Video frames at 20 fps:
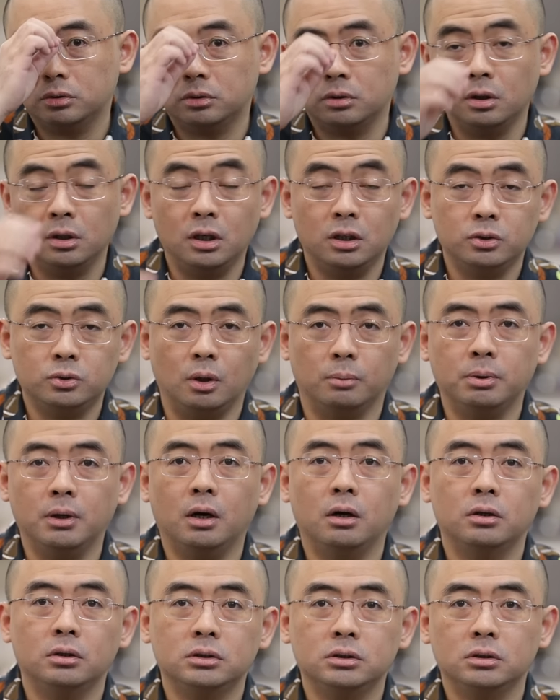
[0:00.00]
得了选
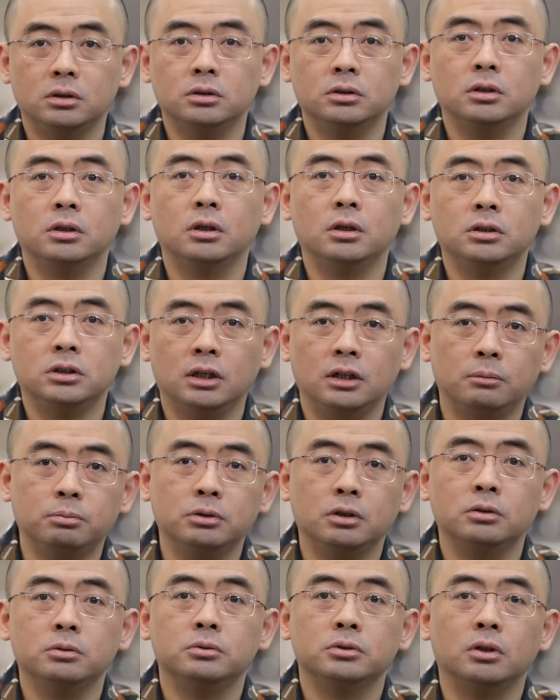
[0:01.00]
票，这个上面
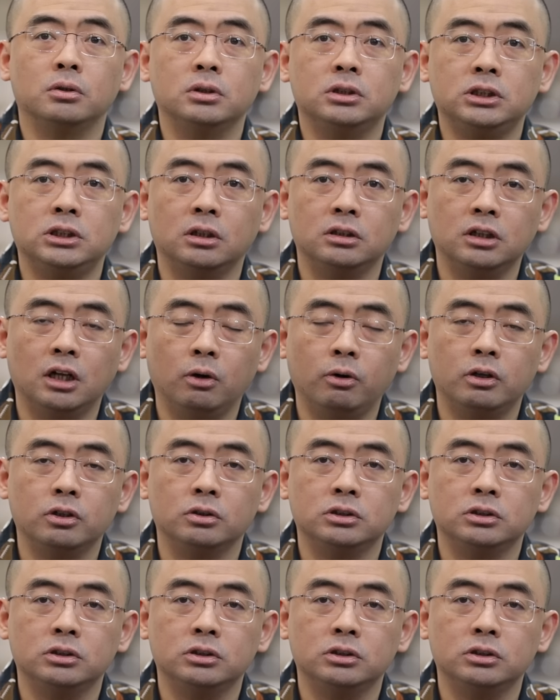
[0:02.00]
不有记者招待会，